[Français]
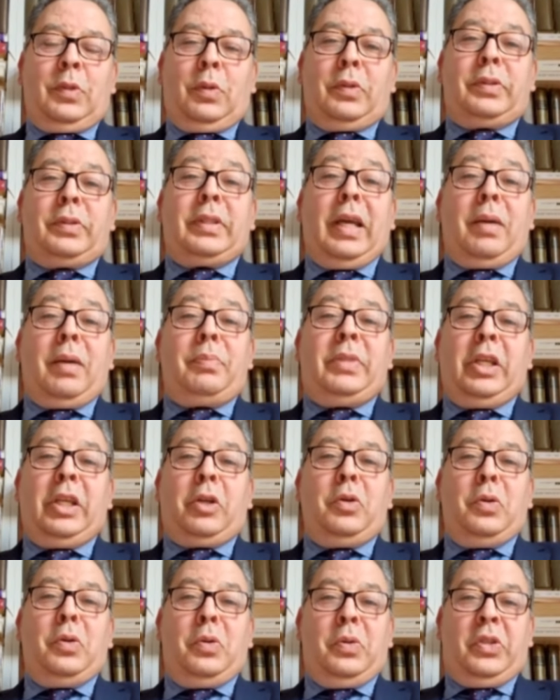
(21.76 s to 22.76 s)
en termes
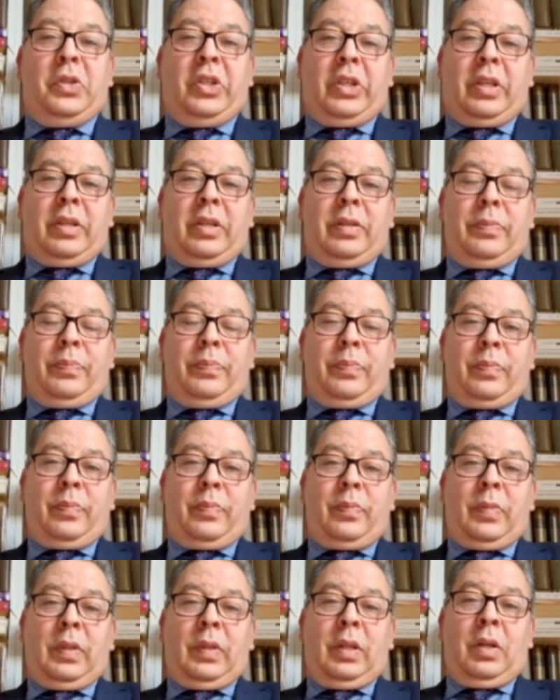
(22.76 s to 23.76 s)
technologiques,
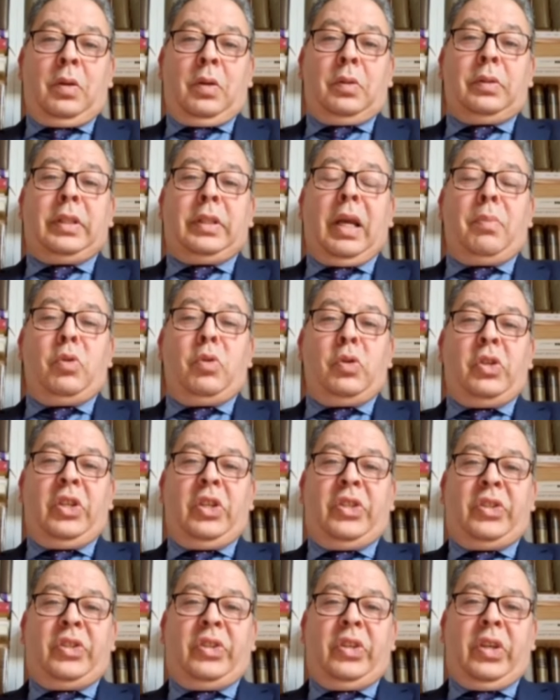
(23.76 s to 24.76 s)
en termes
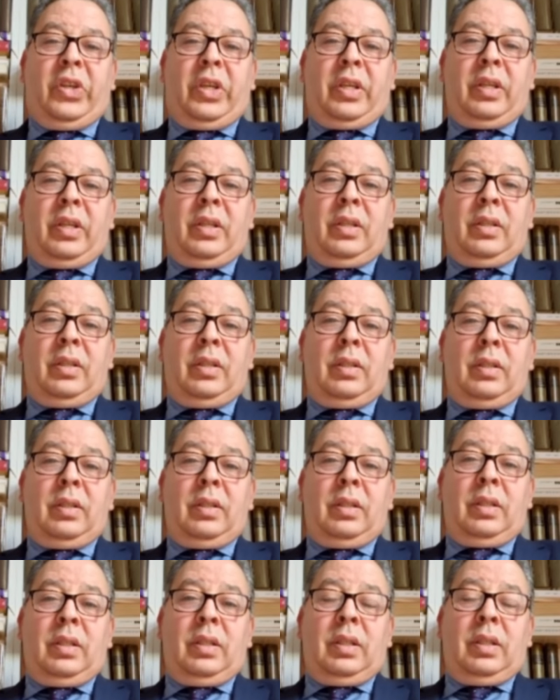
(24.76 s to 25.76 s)
logistiques
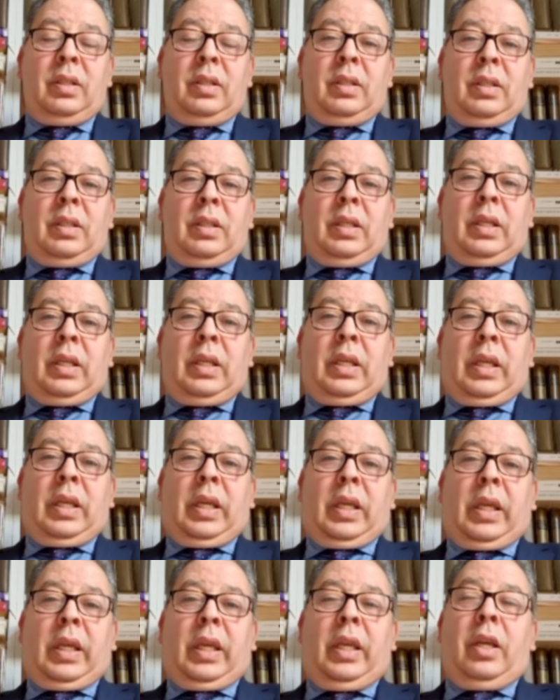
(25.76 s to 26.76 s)

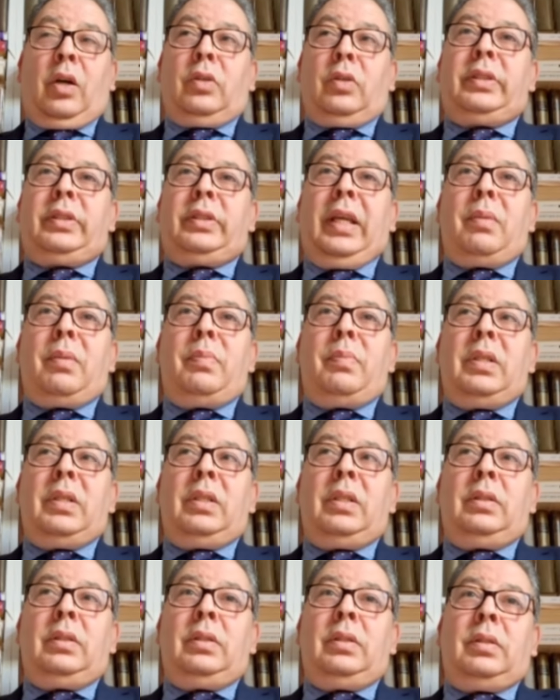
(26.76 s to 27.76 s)
et en
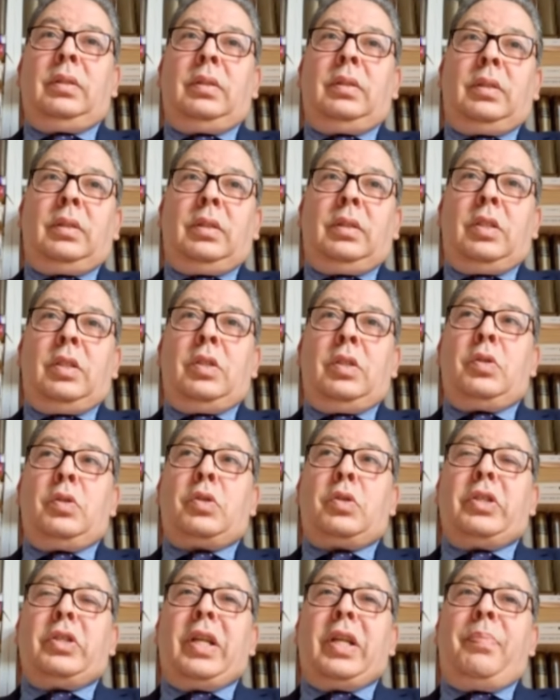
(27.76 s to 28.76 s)
termes
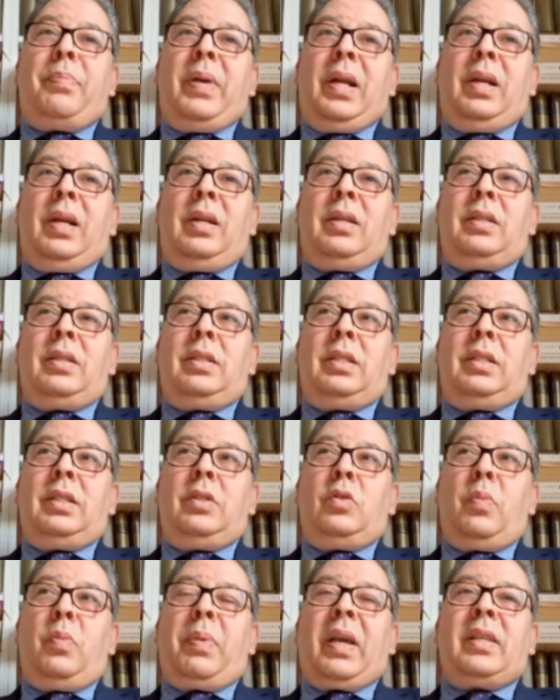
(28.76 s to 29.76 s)
ce qu'on appelle
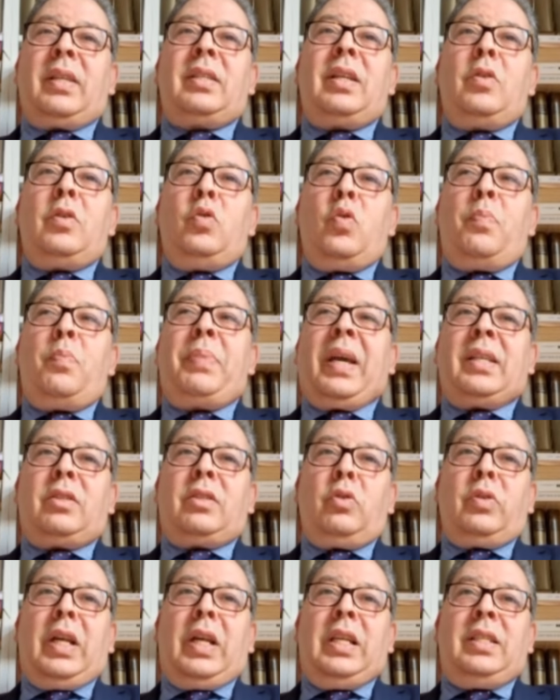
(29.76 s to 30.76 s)

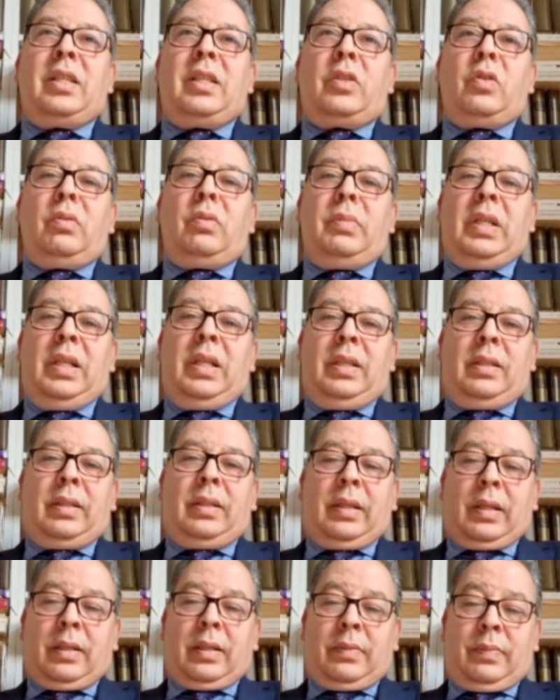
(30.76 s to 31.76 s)
l'opérationnalisation
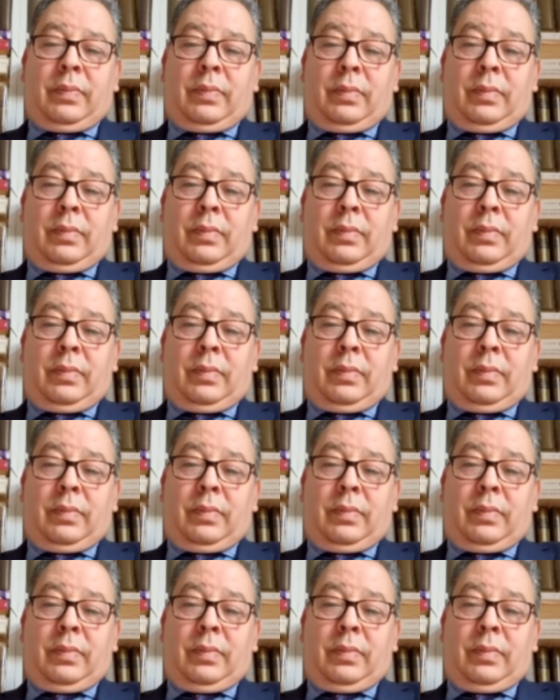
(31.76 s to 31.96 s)
militaire.